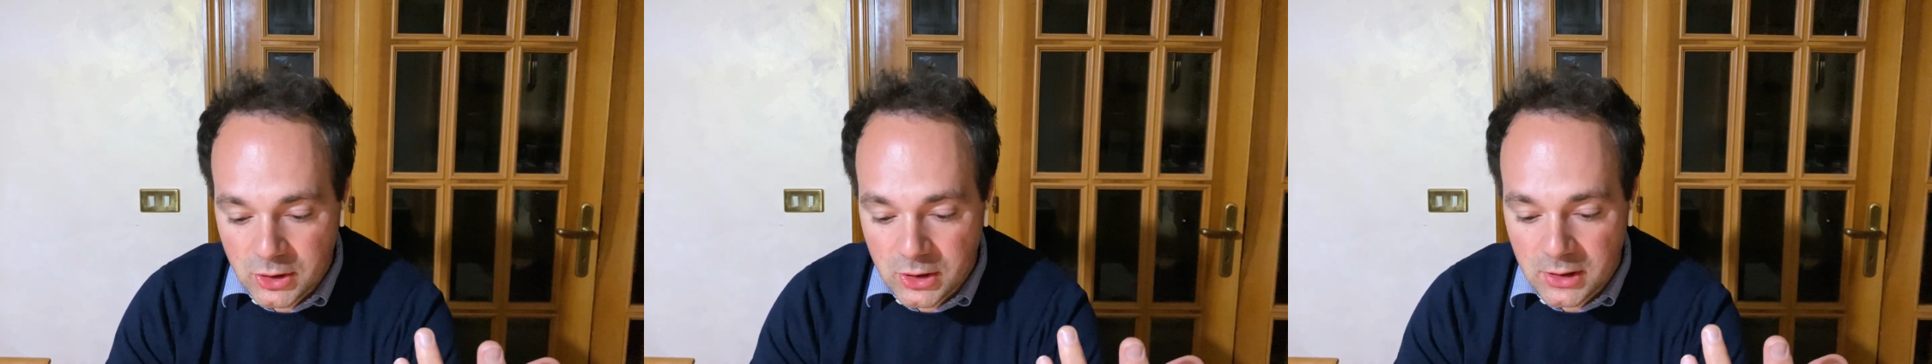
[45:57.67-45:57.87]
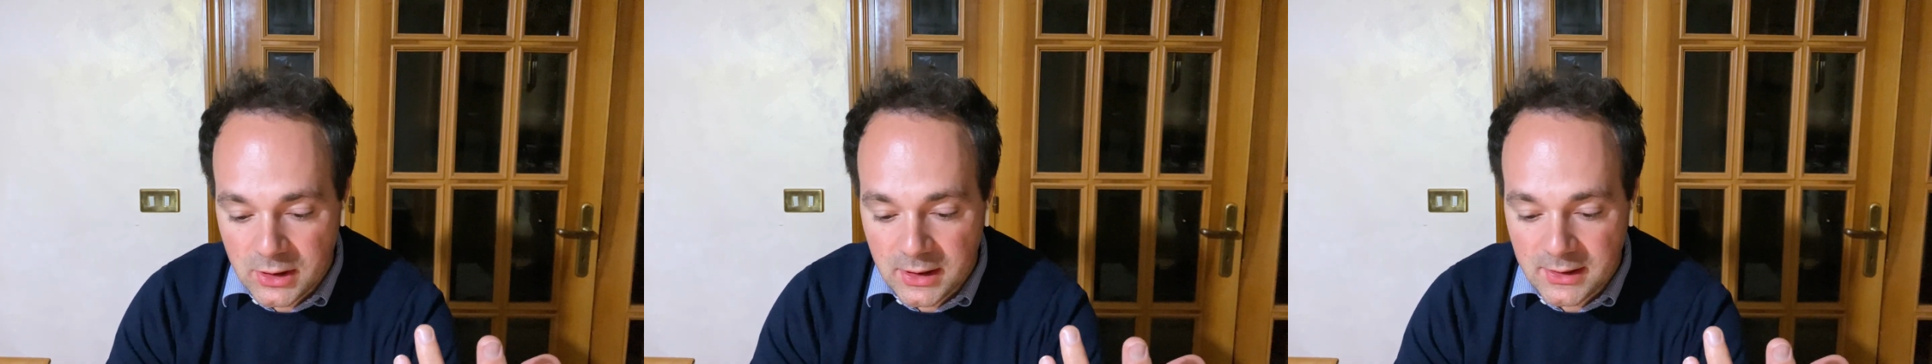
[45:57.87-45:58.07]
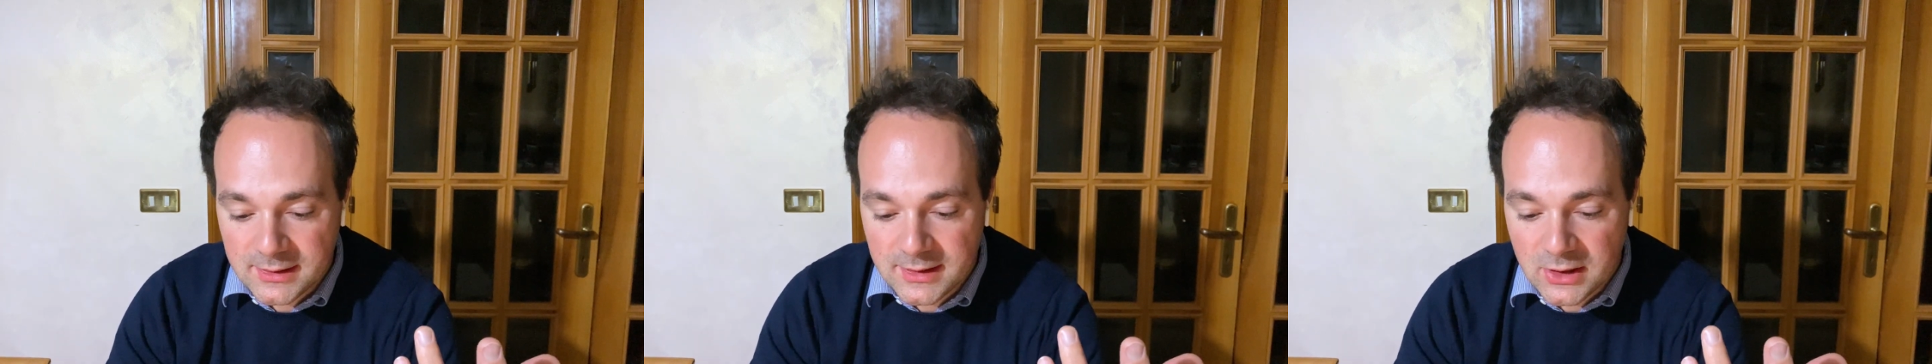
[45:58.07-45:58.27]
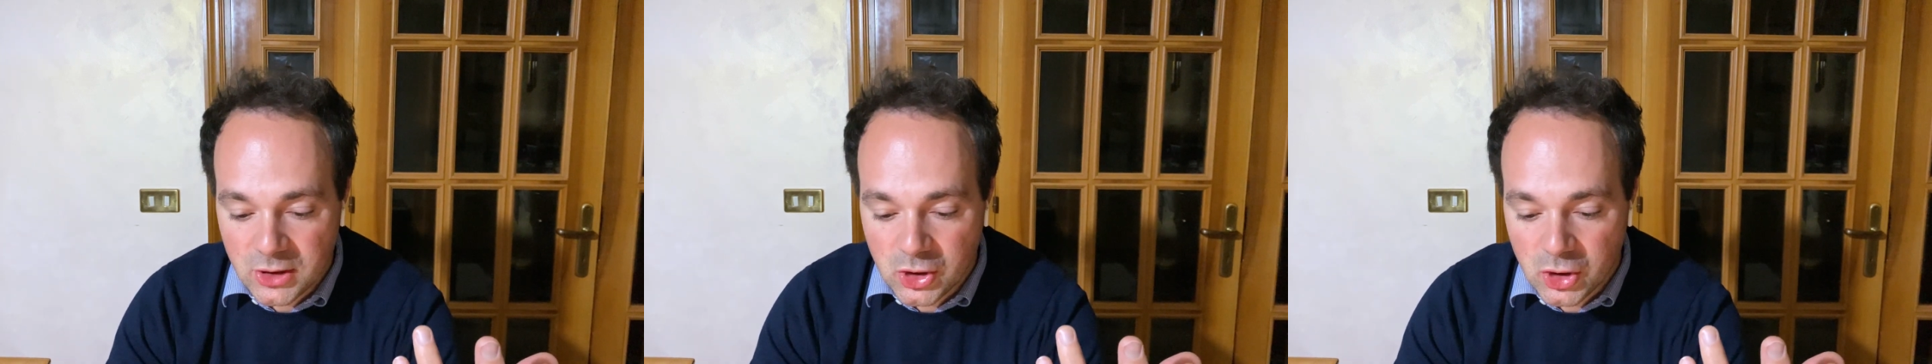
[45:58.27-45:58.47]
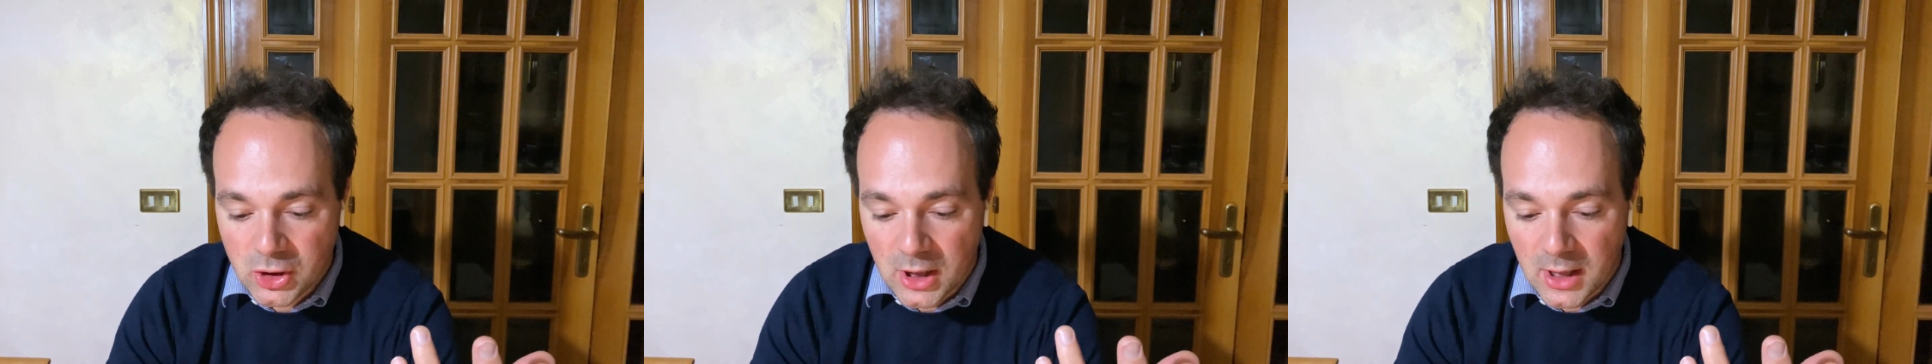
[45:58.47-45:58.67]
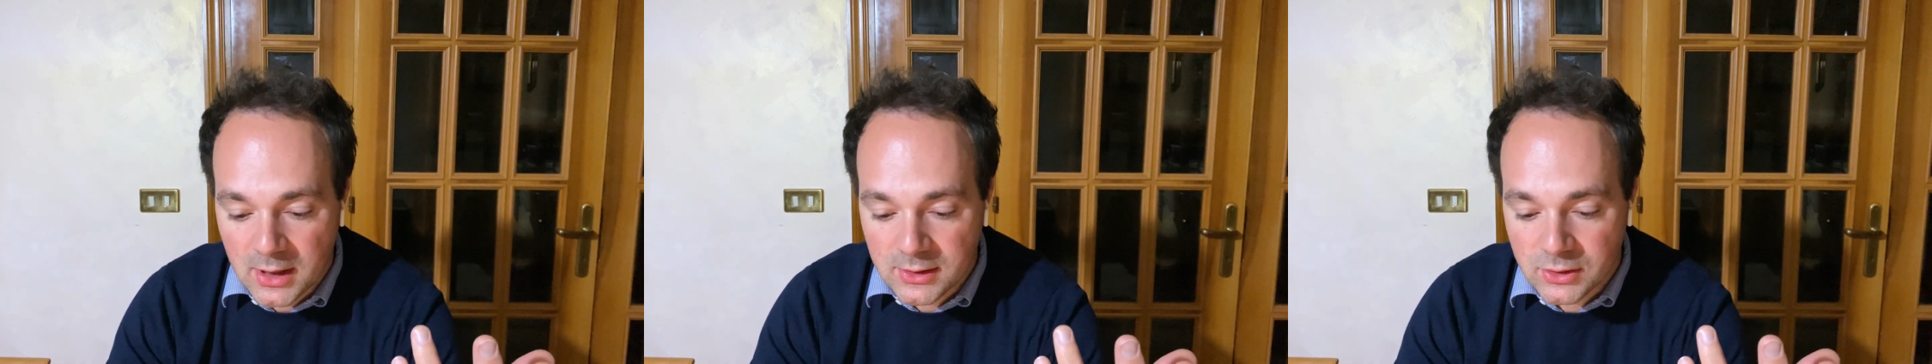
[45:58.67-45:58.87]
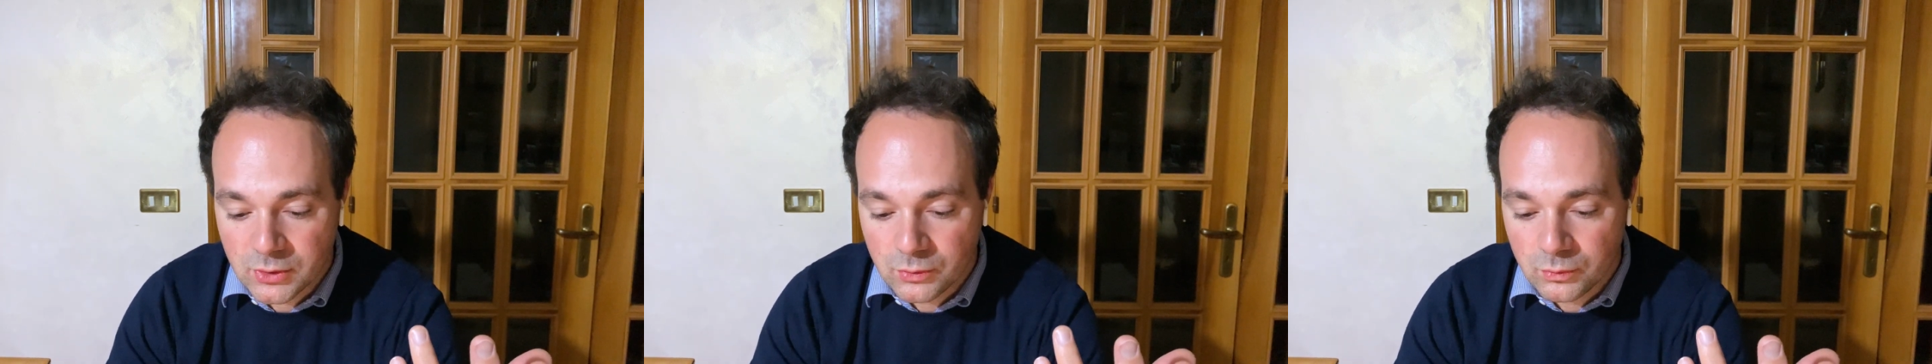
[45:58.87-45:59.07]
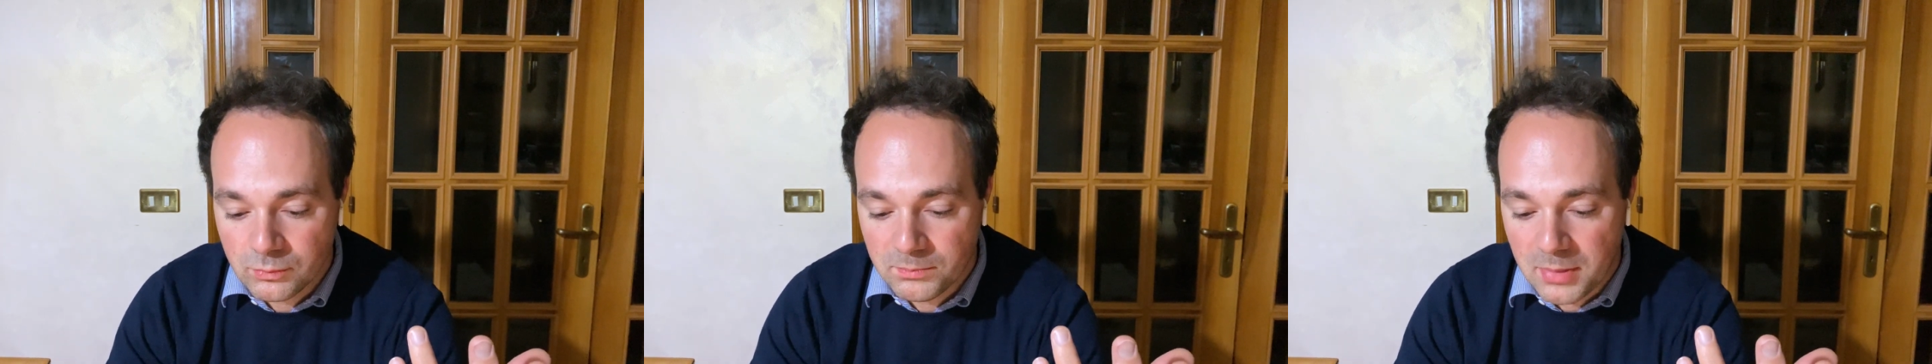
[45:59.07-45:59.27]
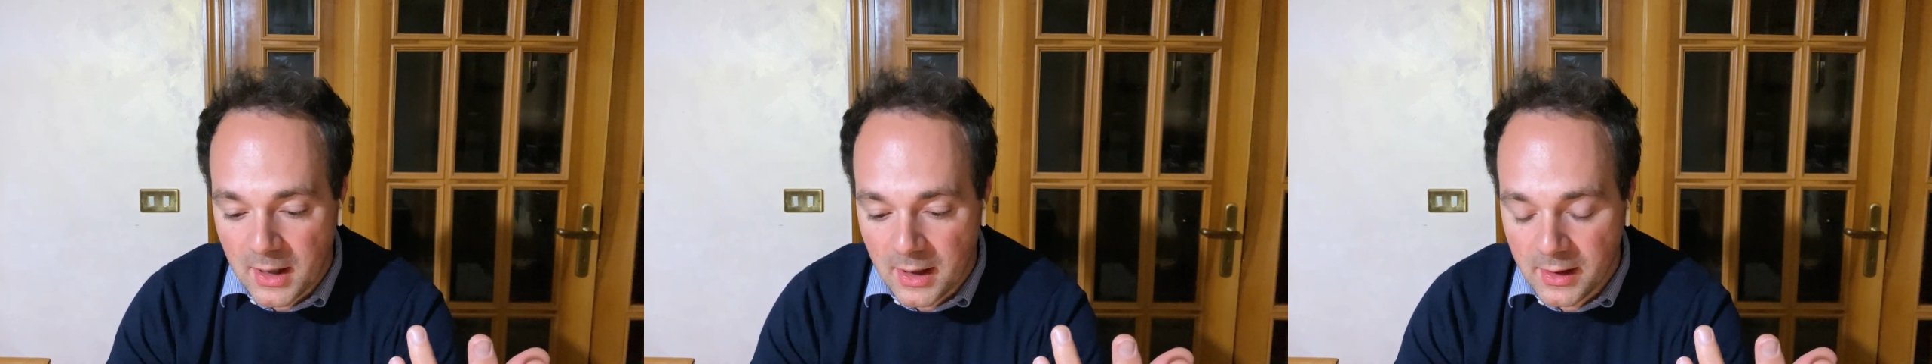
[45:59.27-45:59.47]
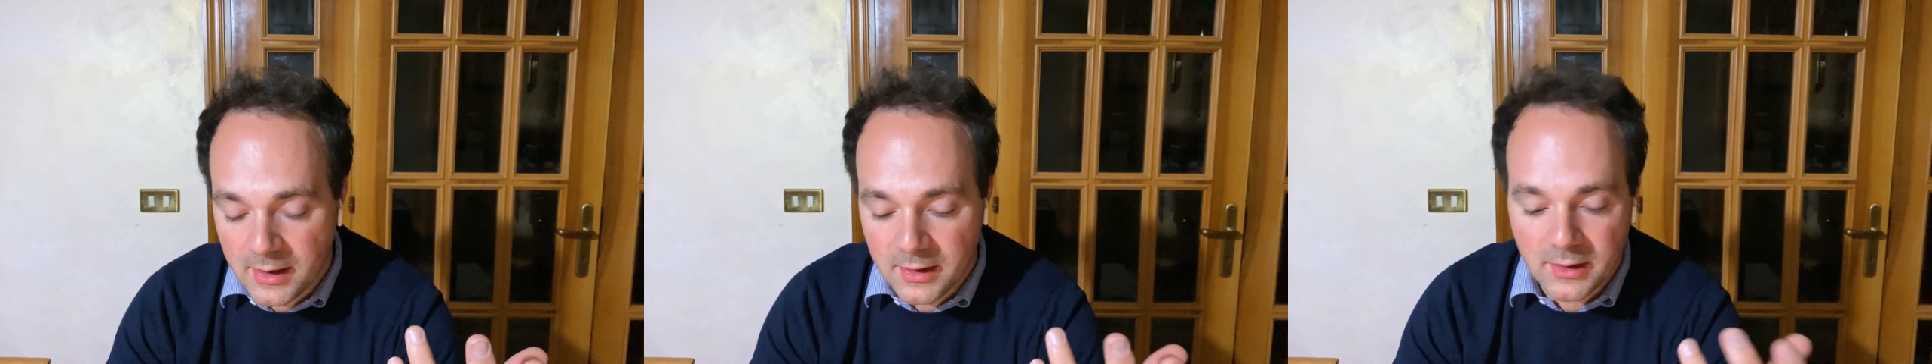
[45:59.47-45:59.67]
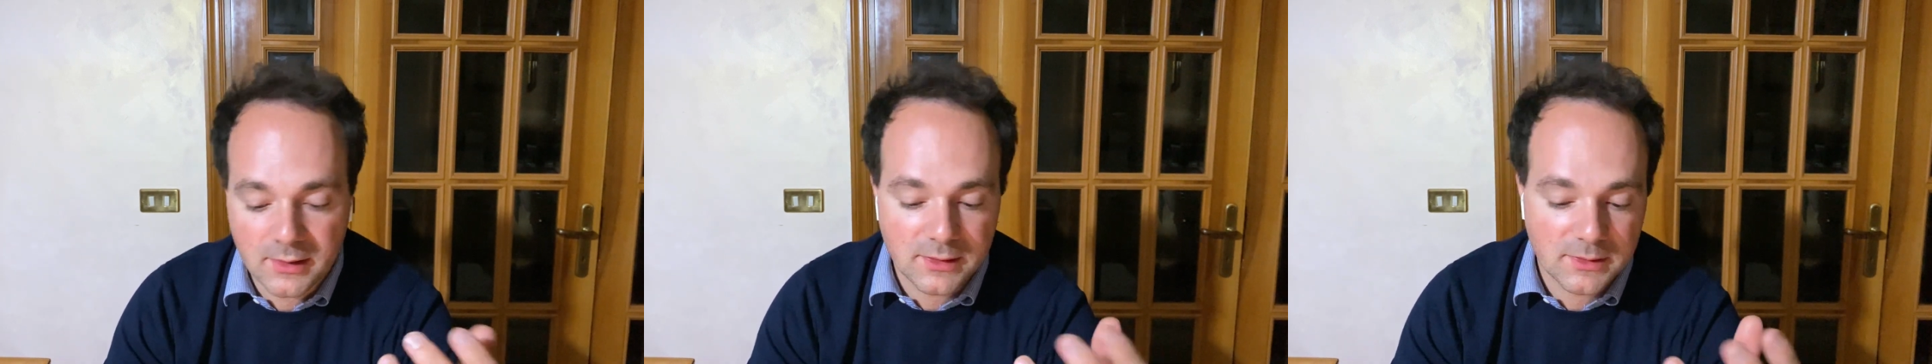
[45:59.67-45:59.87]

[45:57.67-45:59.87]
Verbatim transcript: cinese Sha Zu Pan,